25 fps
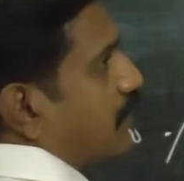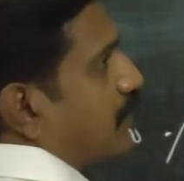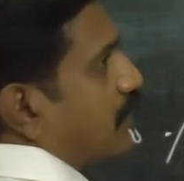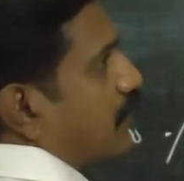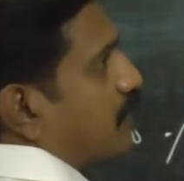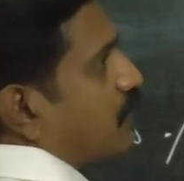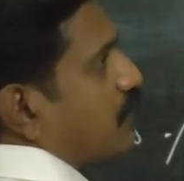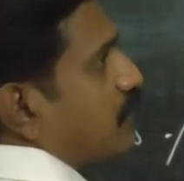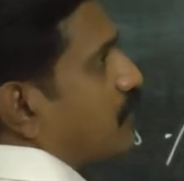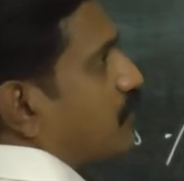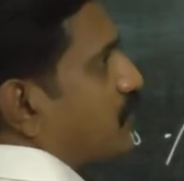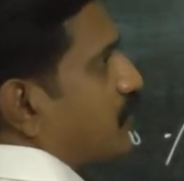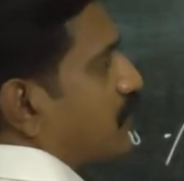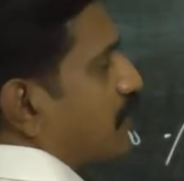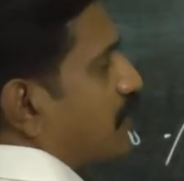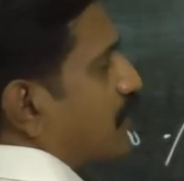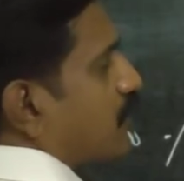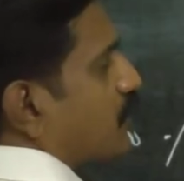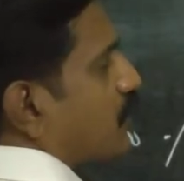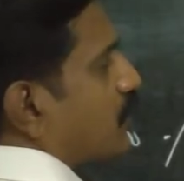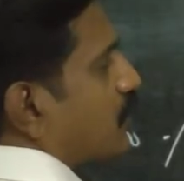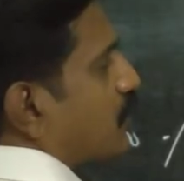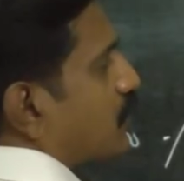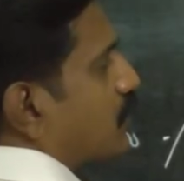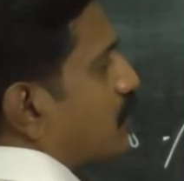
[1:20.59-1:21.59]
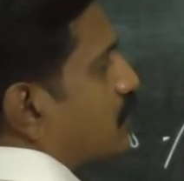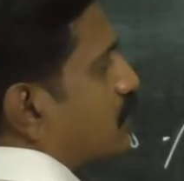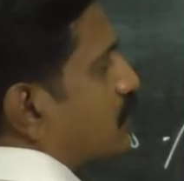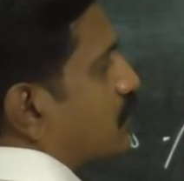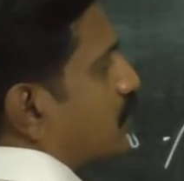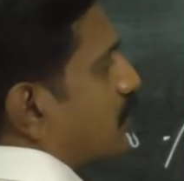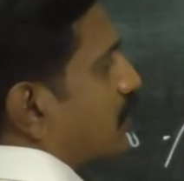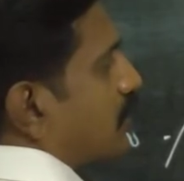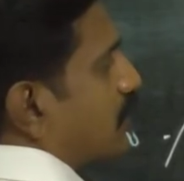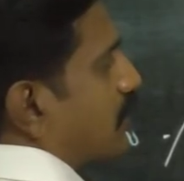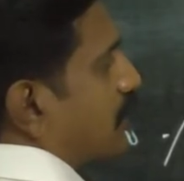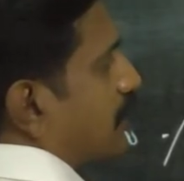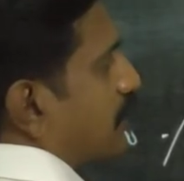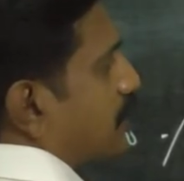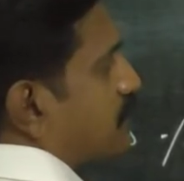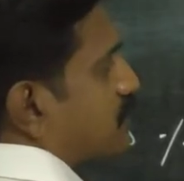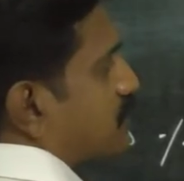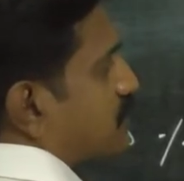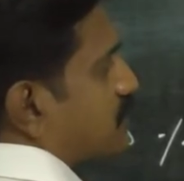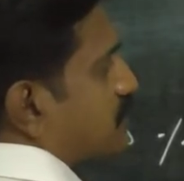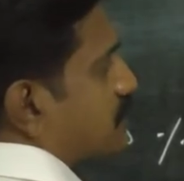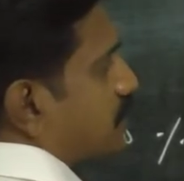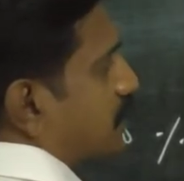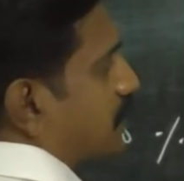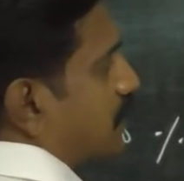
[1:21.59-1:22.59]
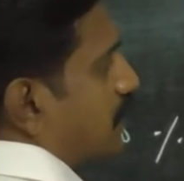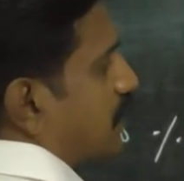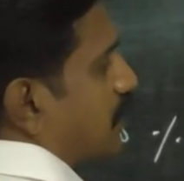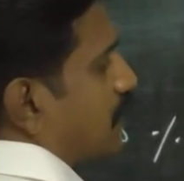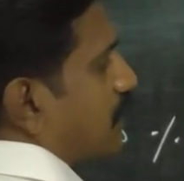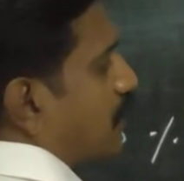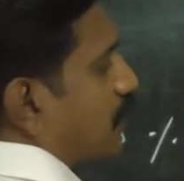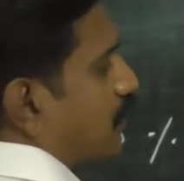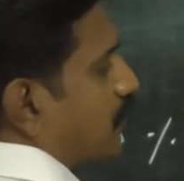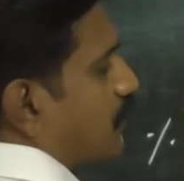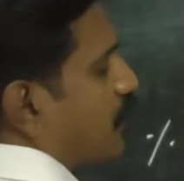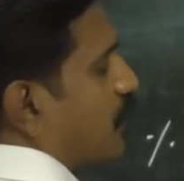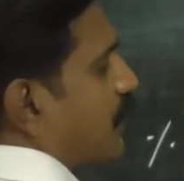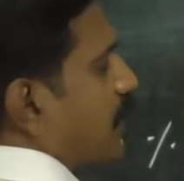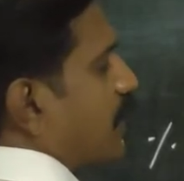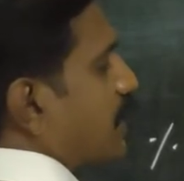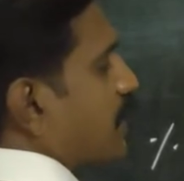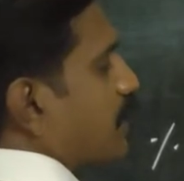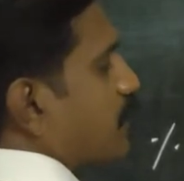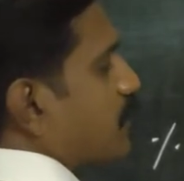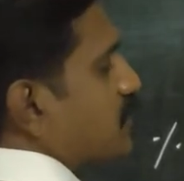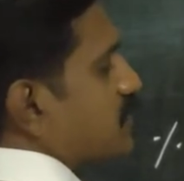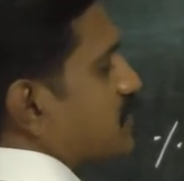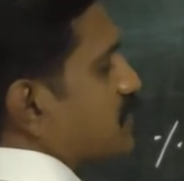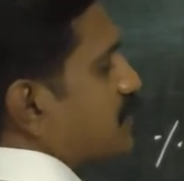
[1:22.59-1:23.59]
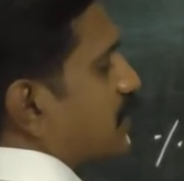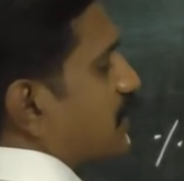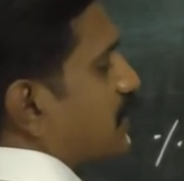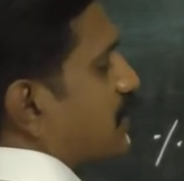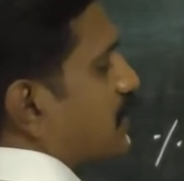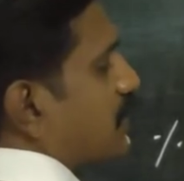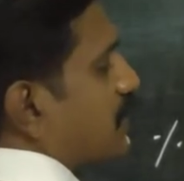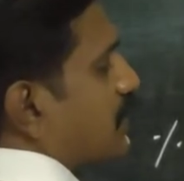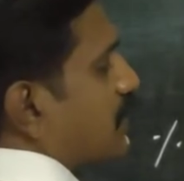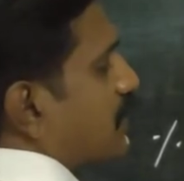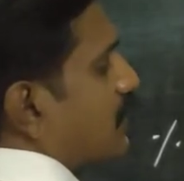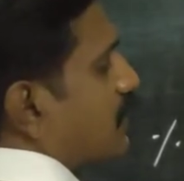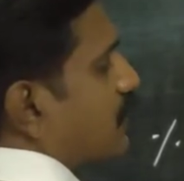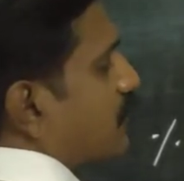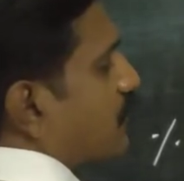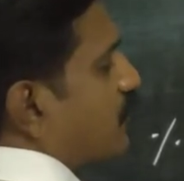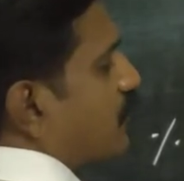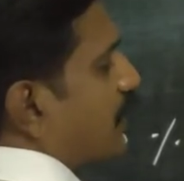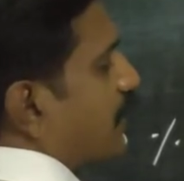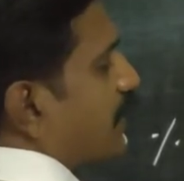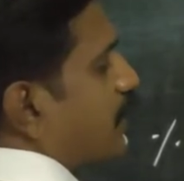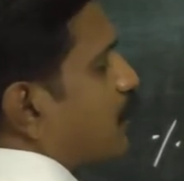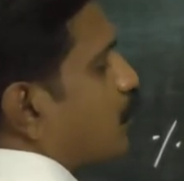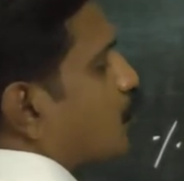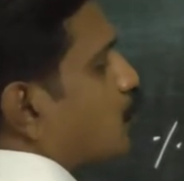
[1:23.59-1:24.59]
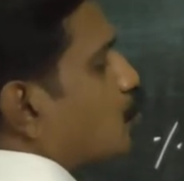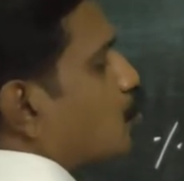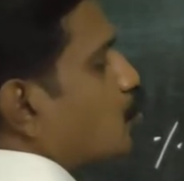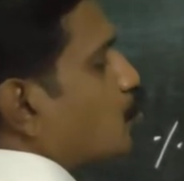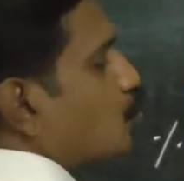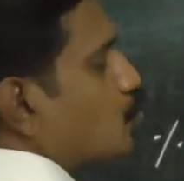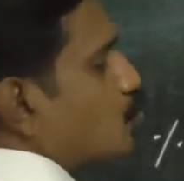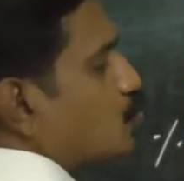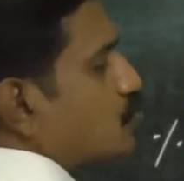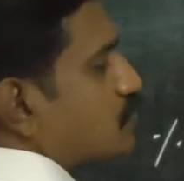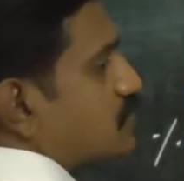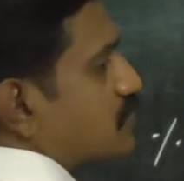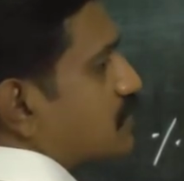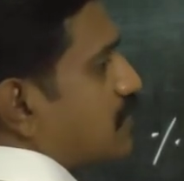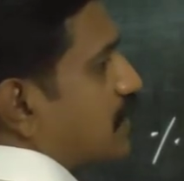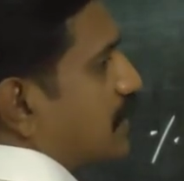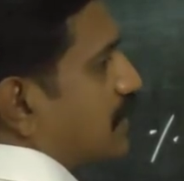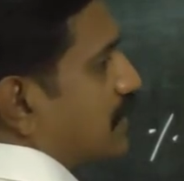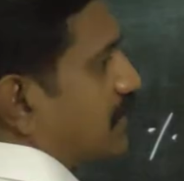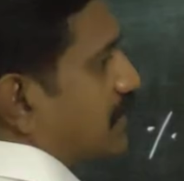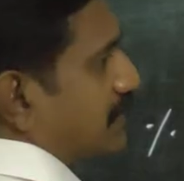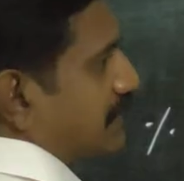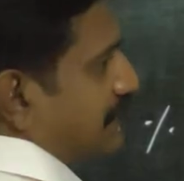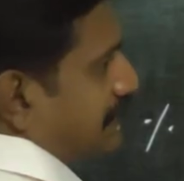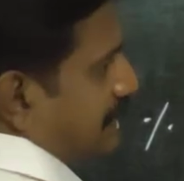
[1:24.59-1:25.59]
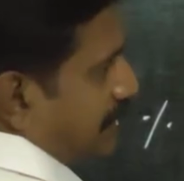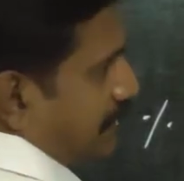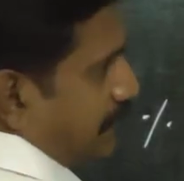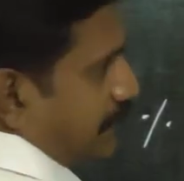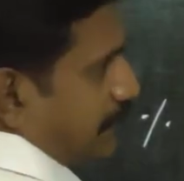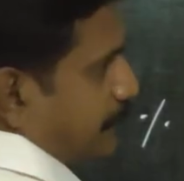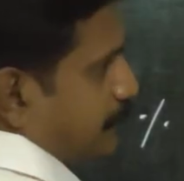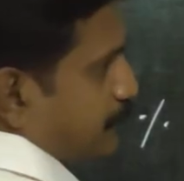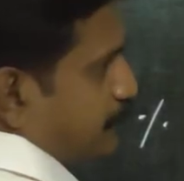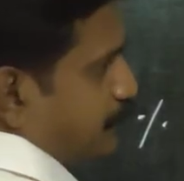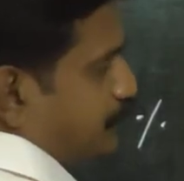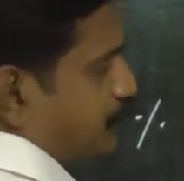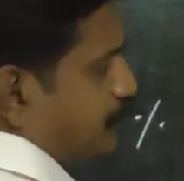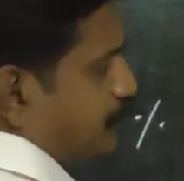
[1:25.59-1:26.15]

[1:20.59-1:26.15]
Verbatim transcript: ஃபிஃப்டீன் வரும் த்ரீ டைம்ஸ் இங்கேயும் ஃபைவ் டேபிள்ஸ் அடிக்கிறேன் நான் ஃபைவ் டூஸ் ஆர் டென்னு